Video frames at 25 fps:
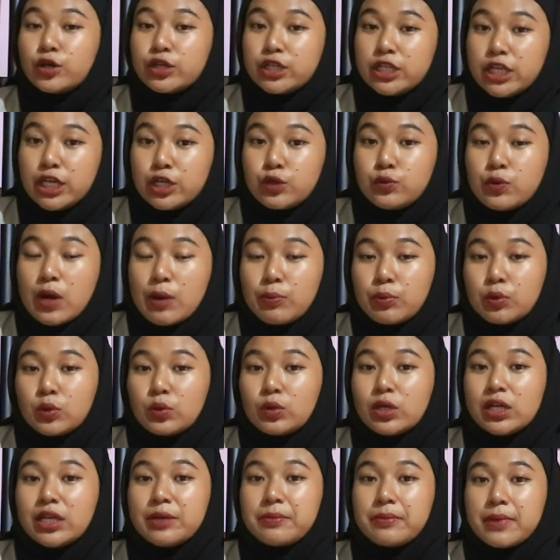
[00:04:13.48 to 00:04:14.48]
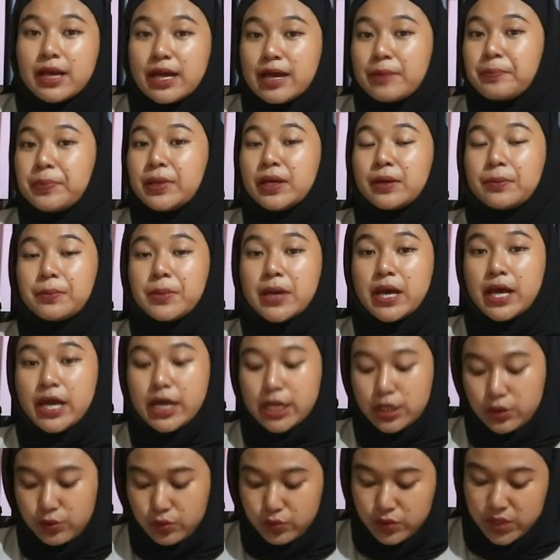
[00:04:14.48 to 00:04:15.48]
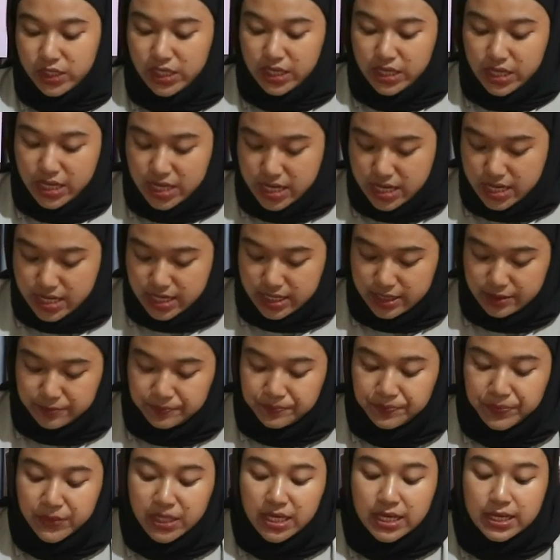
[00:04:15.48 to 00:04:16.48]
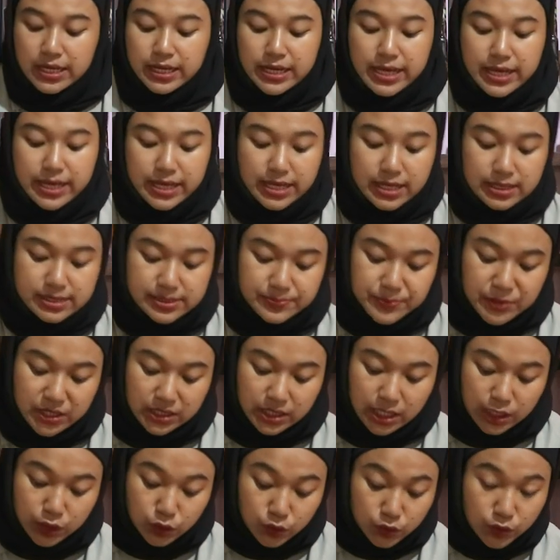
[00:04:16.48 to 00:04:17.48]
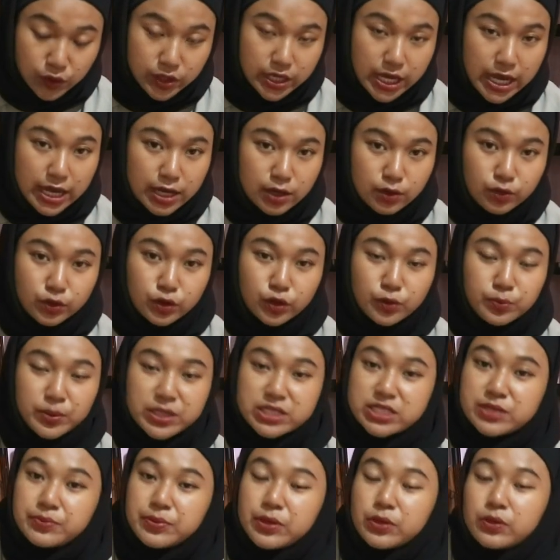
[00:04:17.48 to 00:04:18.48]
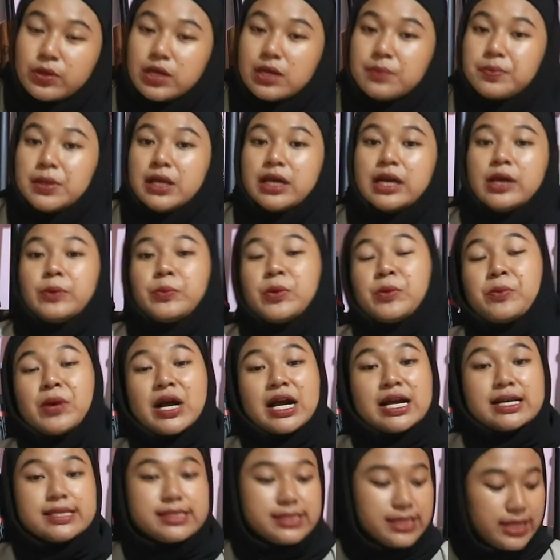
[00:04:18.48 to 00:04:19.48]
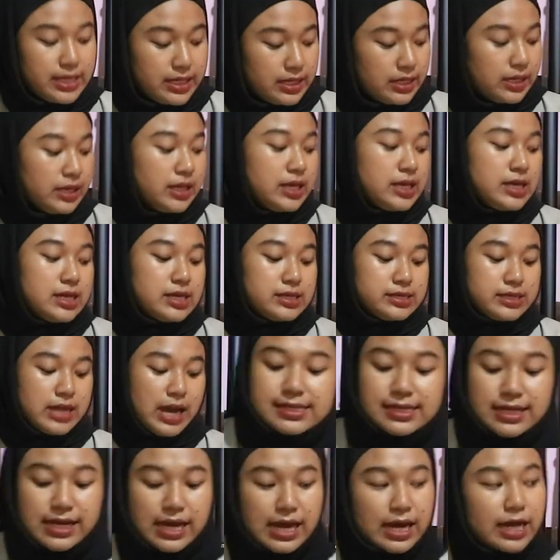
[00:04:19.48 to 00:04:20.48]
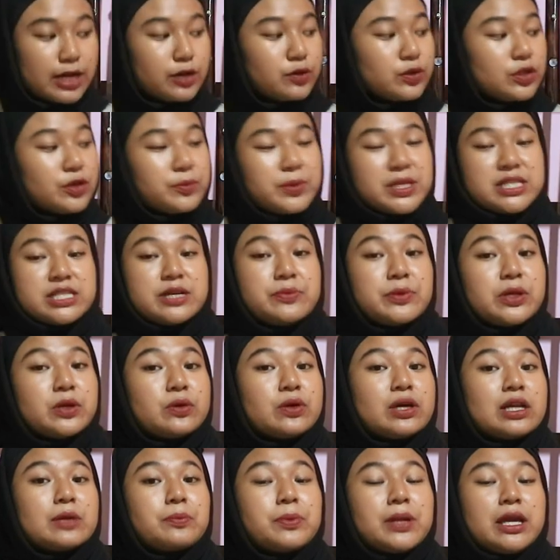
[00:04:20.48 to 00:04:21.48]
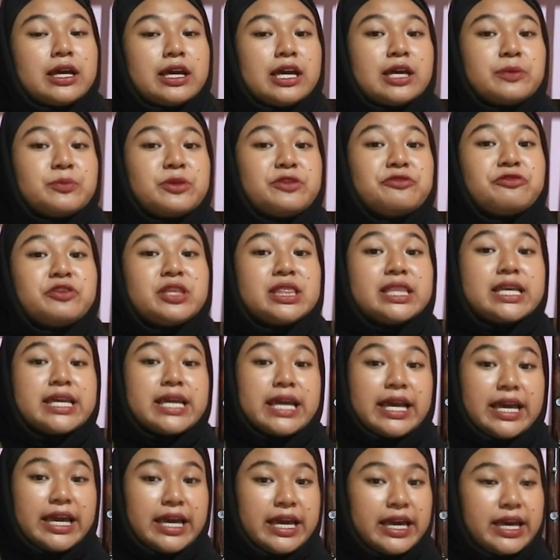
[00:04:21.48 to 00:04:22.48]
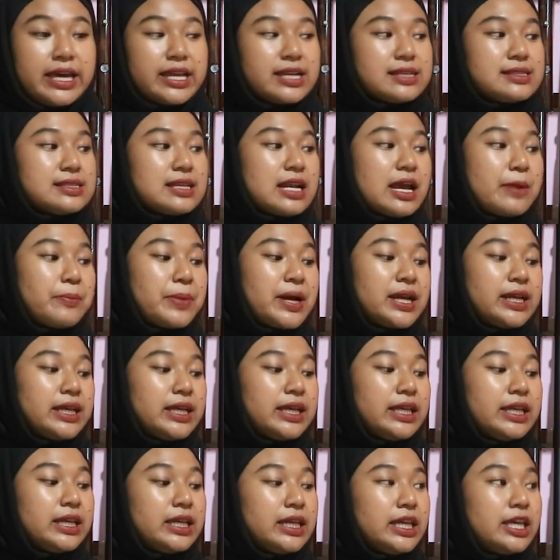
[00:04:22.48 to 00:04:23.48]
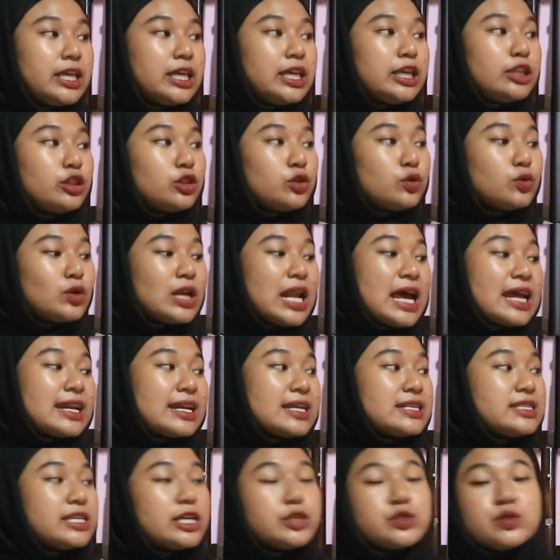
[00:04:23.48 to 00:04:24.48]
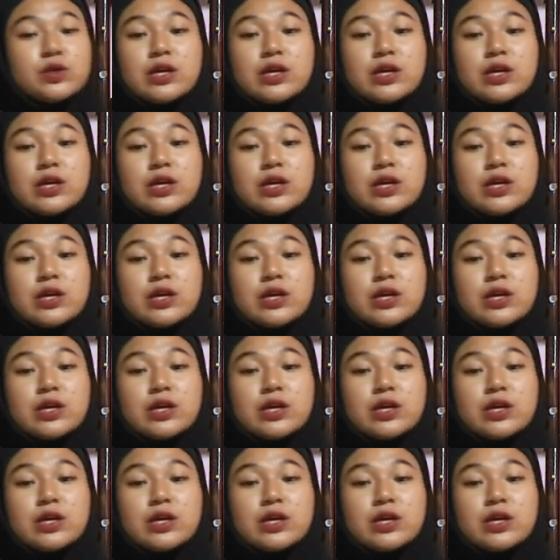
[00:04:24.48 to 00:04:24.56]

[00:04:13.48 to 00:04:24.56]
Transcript: OD 25 berbahan kuningan Nah seperti itu ya untuk PCP Ruger Black Army Magazine Sedangkan untuk PCP Ruger Black Army VTR Senapan ini itu larasnya